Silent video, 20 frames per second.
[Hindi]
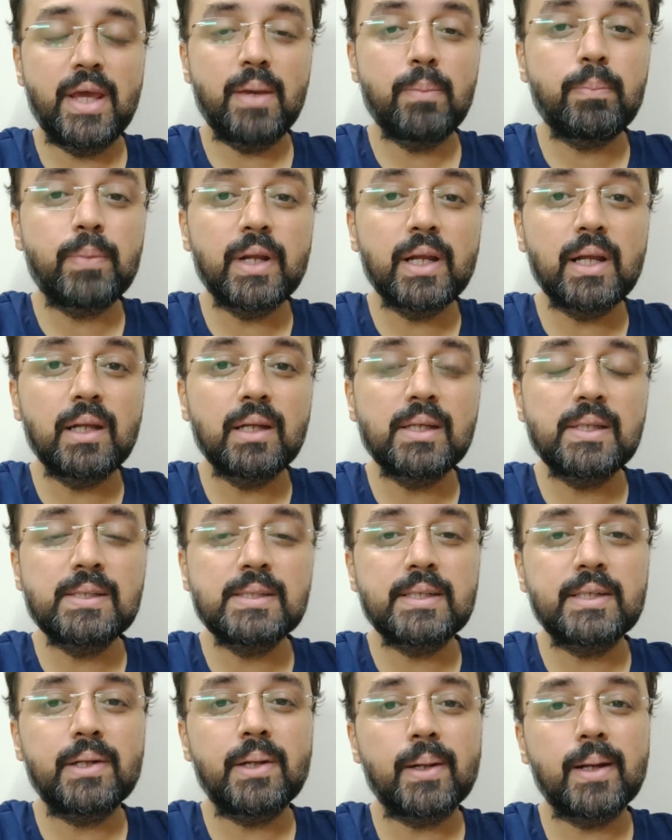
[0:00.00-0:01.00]
अप्रैल
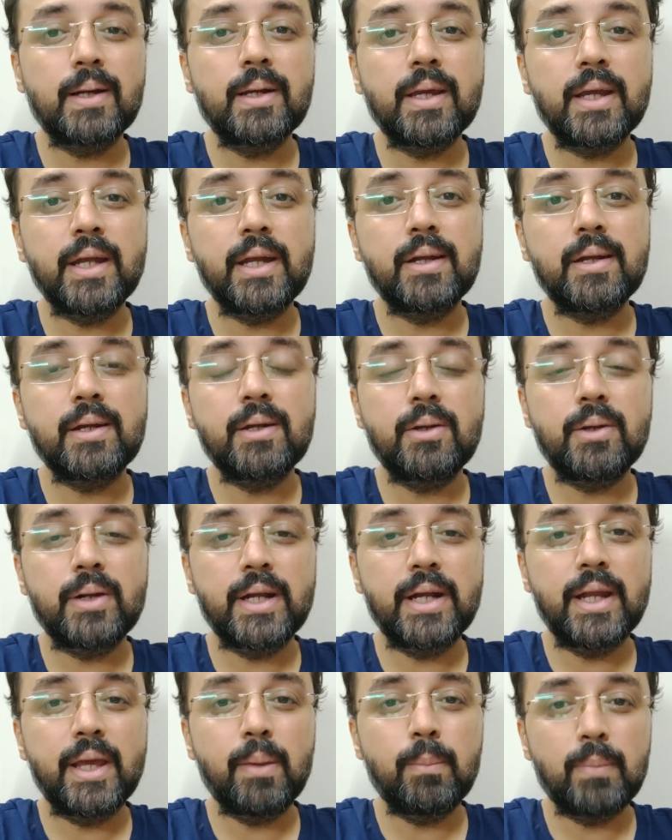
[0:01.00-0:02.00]
इज़ अ ट्रंकेटेड
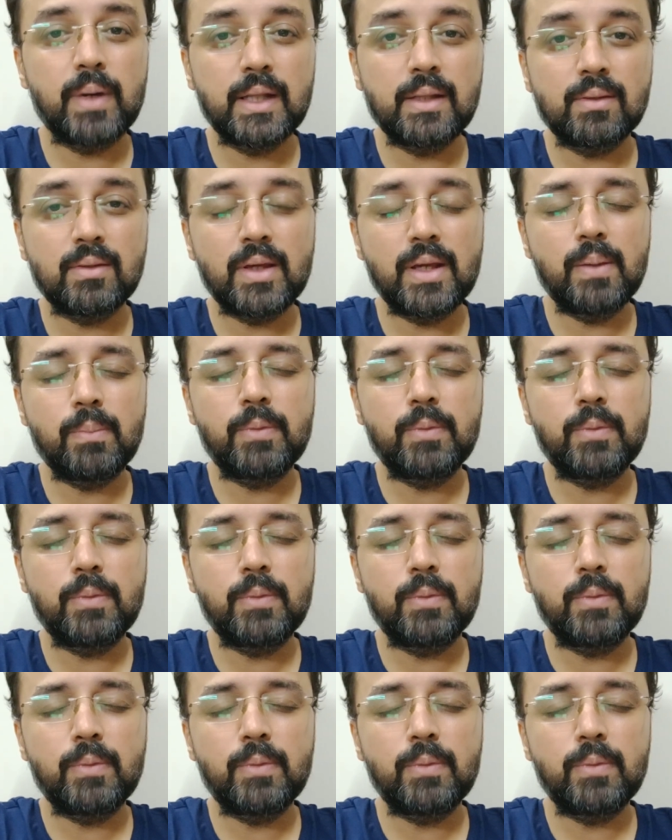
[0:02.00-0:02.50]
ट्रेडिंग मंथ